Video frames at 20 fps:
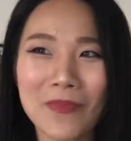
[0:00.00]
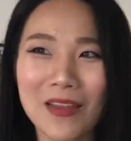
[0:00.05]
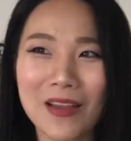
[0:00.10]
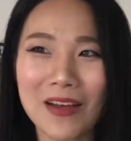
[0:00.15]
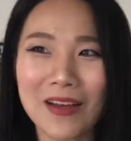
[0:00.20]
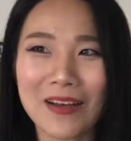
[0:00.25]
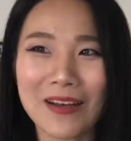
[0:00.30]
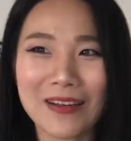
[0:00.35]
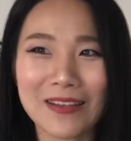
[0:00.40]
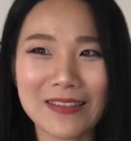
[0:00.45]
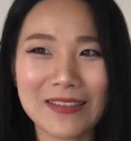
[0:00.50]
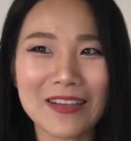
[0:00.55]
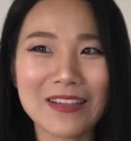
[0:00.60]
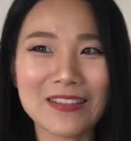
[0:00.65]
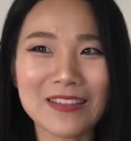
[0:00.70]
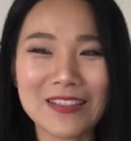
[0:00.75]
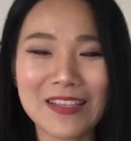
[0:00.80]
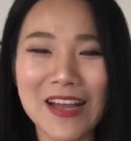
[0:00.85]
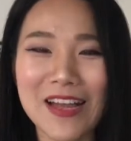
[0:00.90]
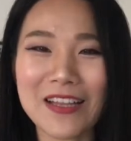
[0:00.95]
啊，当
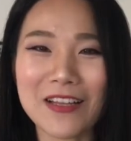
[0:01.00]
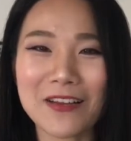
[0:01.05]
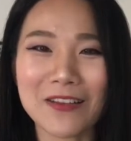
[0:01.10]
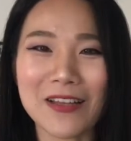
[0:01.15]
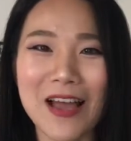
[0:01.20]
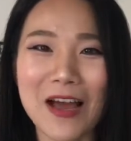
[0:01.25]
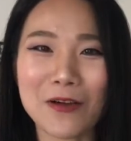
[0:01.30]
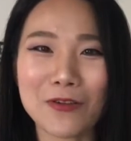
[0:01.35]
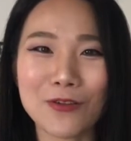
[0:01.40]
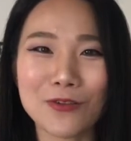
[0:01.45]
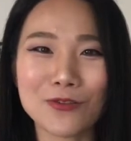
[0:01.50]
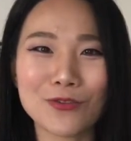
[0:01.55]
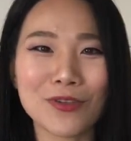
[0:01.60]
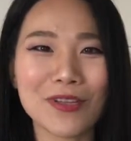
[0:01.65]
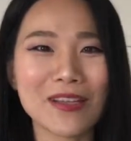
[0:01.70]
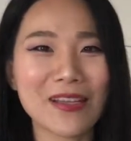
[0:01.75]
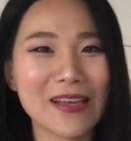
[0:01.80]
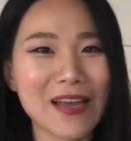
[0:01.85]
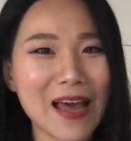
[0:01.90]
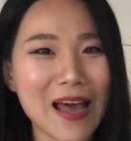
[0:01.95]
时看到它我就觉
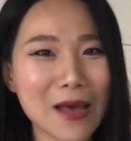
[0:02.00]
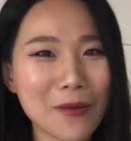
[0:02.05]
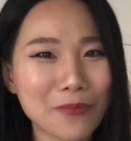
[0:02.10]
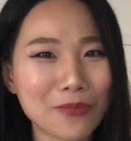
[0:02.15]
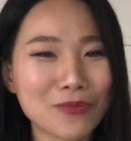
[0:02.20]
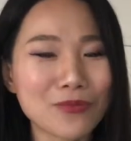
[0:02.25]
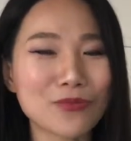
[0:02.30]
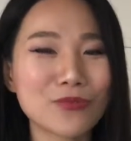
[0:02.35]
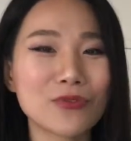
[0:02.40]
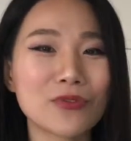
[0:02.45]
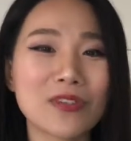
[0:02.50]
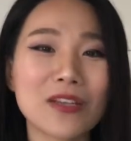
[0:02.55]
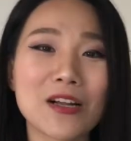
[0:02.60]
得应该还不错，